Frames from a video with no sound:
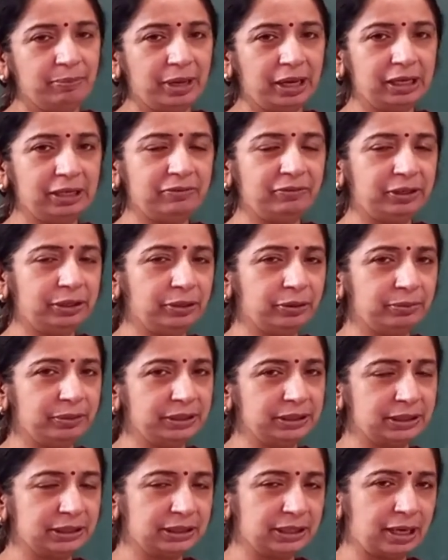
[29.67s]
पहली वीडियो में
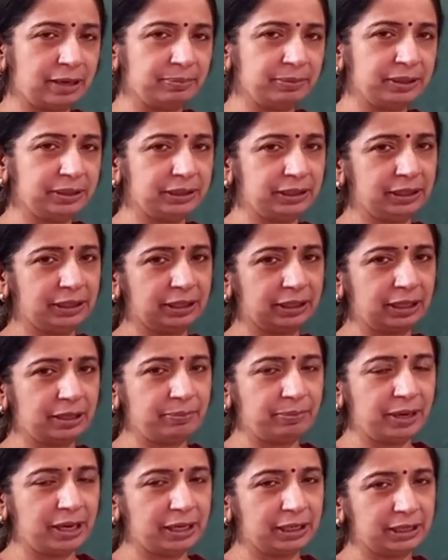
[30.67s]
जैसे आपने तेरह का
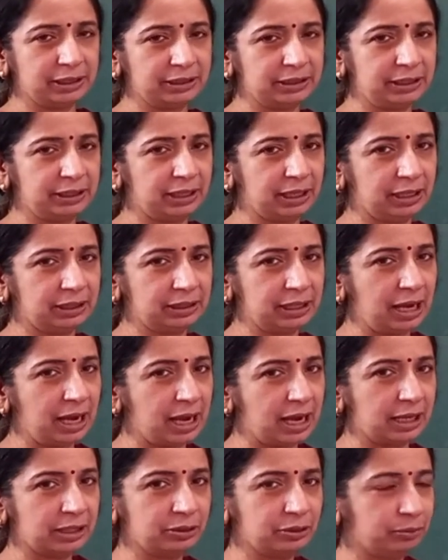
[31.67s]
पहाड़ा सीखा था
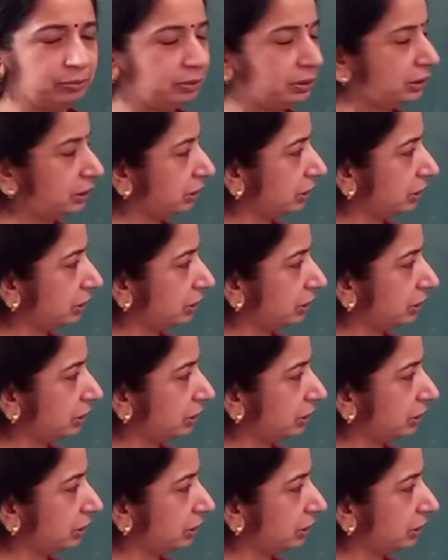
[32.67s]
आज हम